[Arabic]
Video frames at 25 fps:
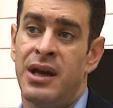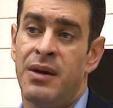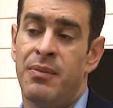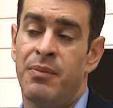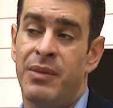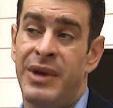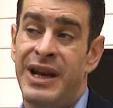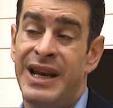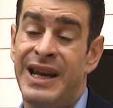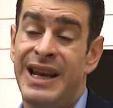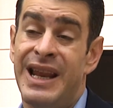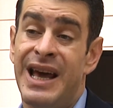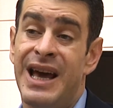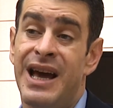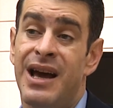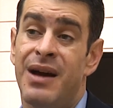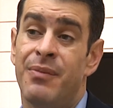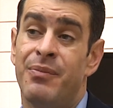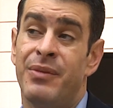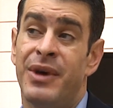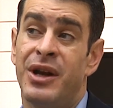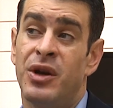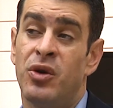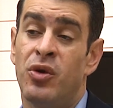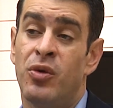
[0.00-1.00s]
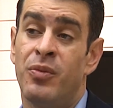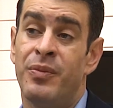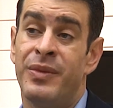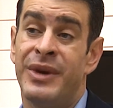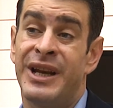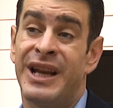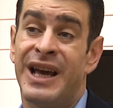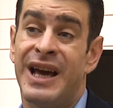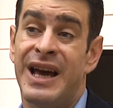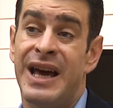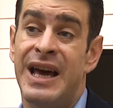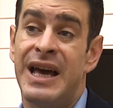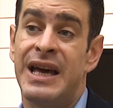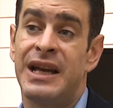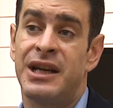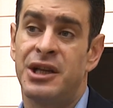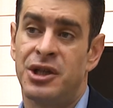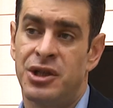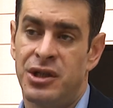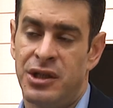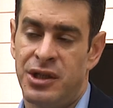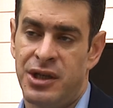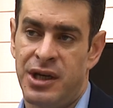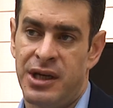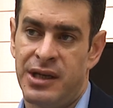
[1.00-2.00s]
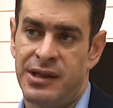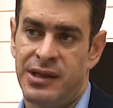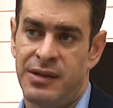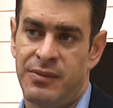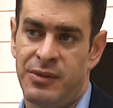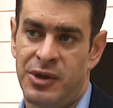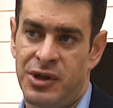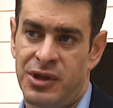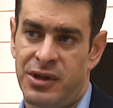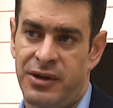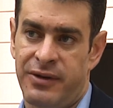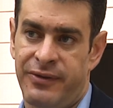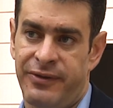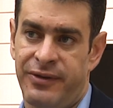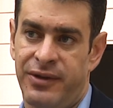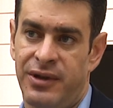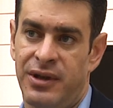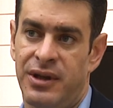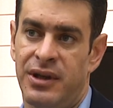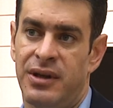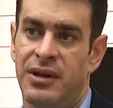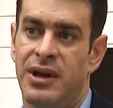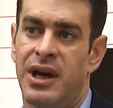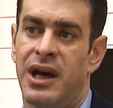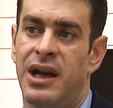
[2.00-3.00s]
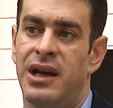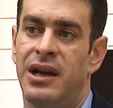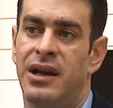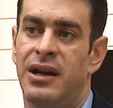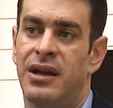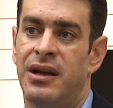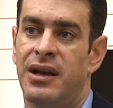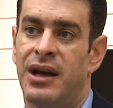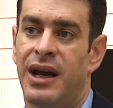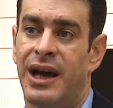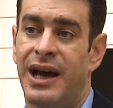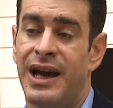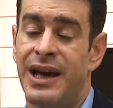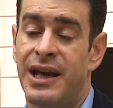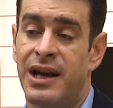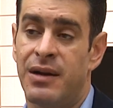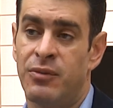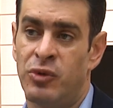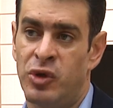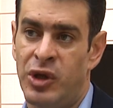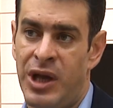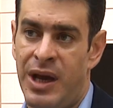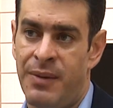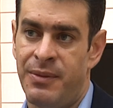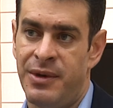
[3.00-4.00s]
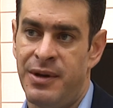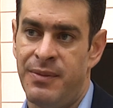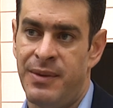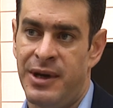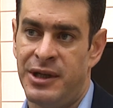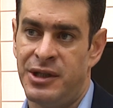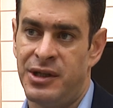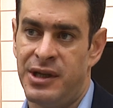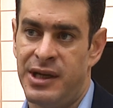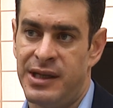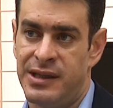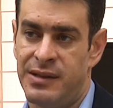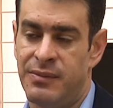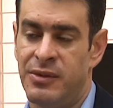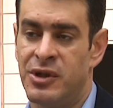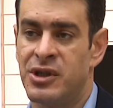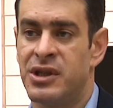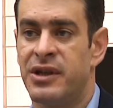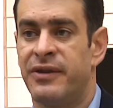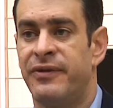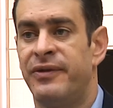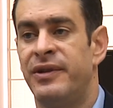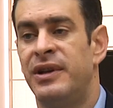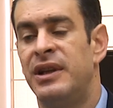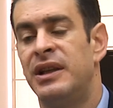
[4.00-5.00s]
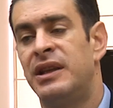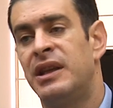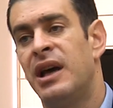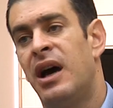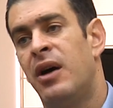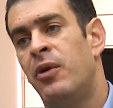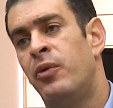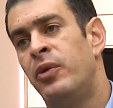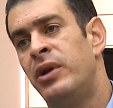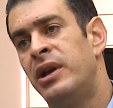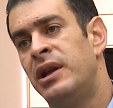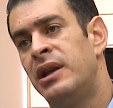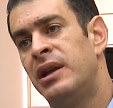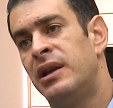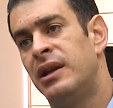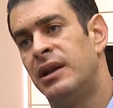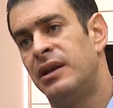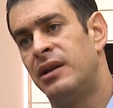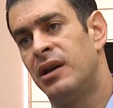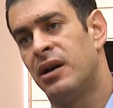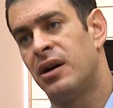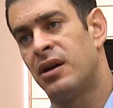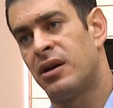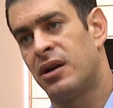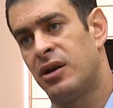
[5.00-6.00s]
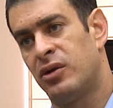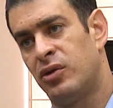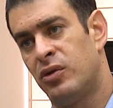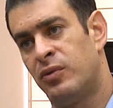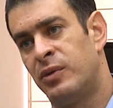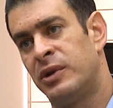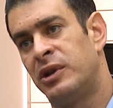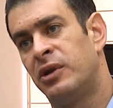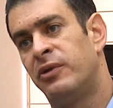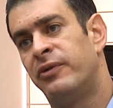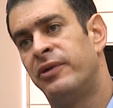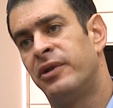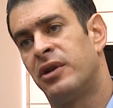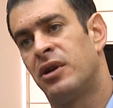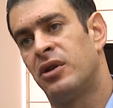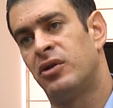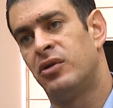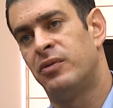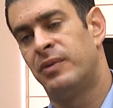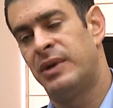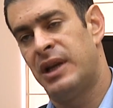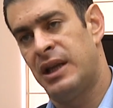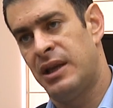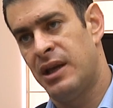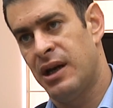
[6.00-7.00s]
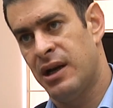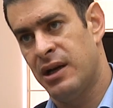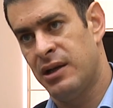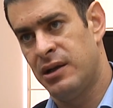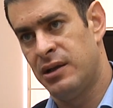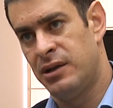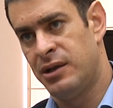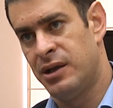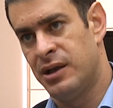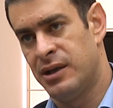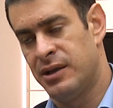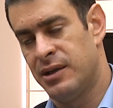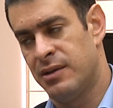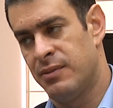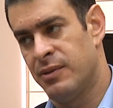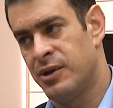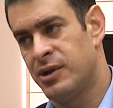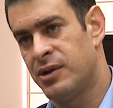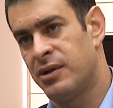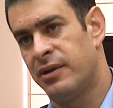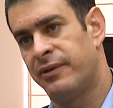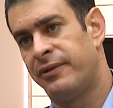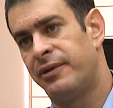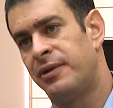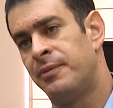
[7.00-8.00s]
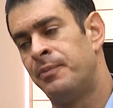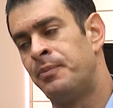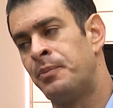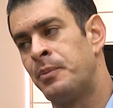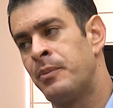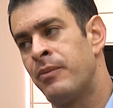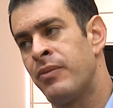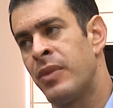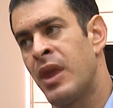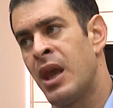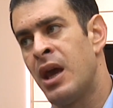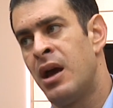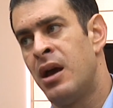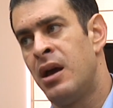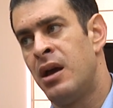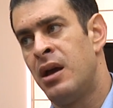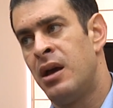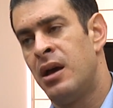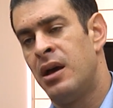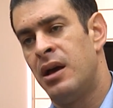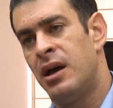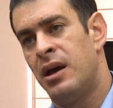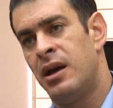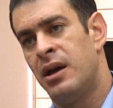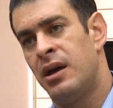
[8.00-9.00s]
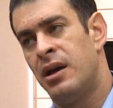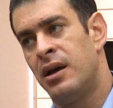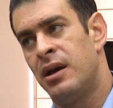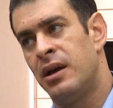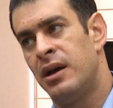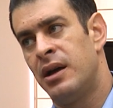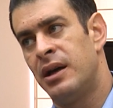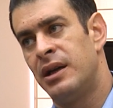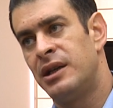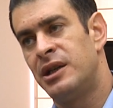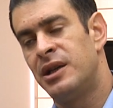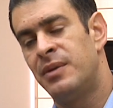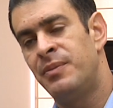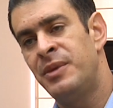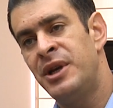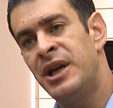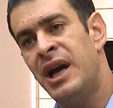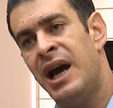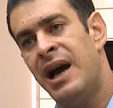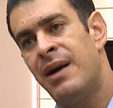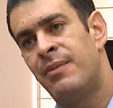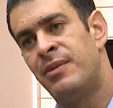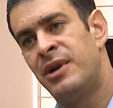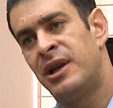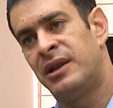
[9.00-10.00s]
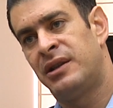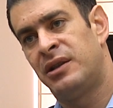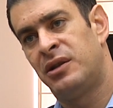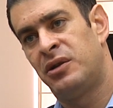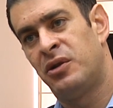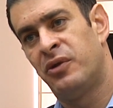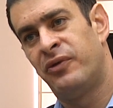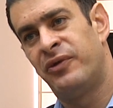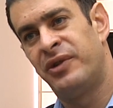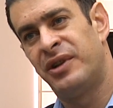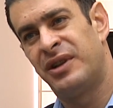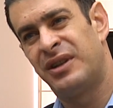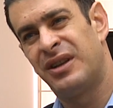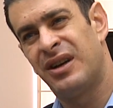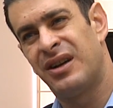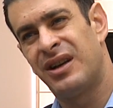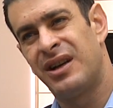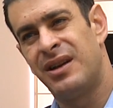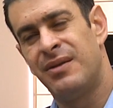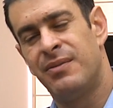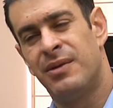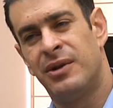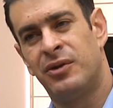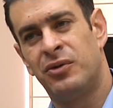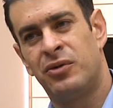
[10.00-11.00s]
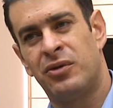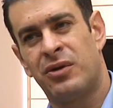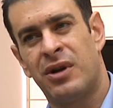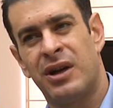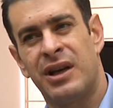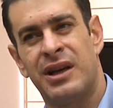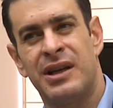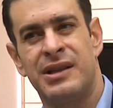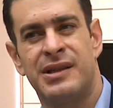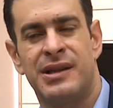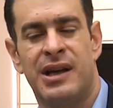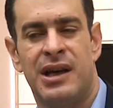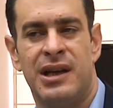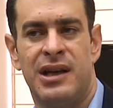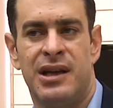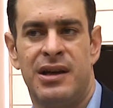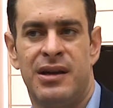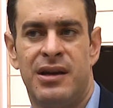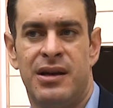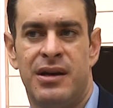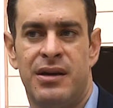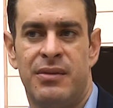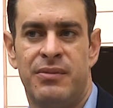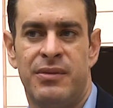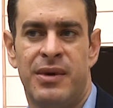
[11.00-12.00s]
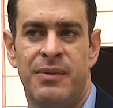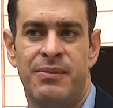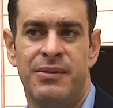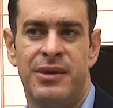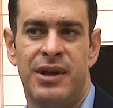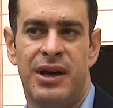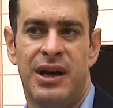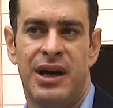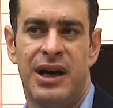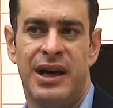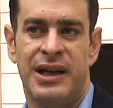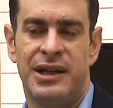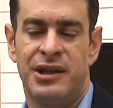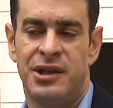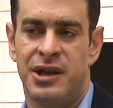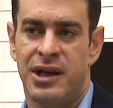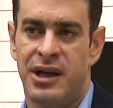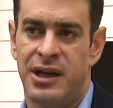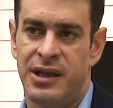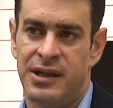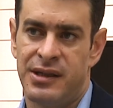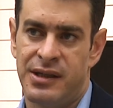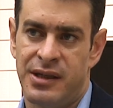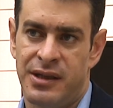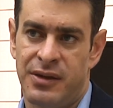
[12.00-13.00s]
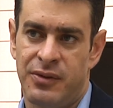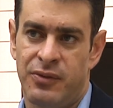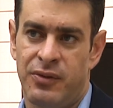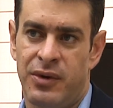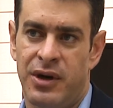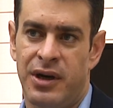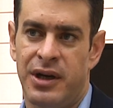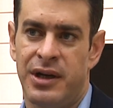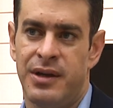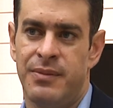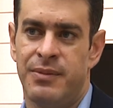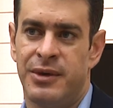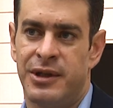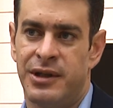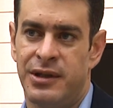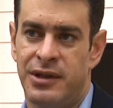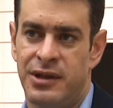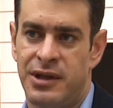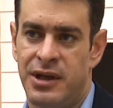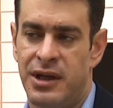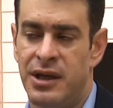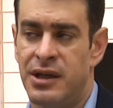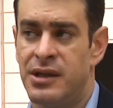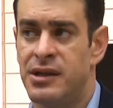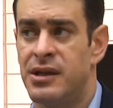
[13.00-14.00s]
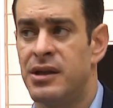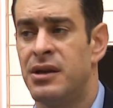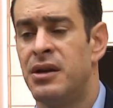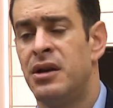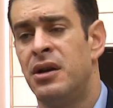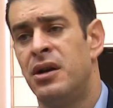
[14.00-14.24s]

من لا من هم من خارج الجهاز المصرفي غير المتعاملين مع الجهاز المصرفي لتحويل ادخاراتهم وتوفيراتهم الى داخل الجهاز المصرفي. آه، جميع حملات التوفير تقريبا تركز على مبدا الجائزه وقيمه الجائزه.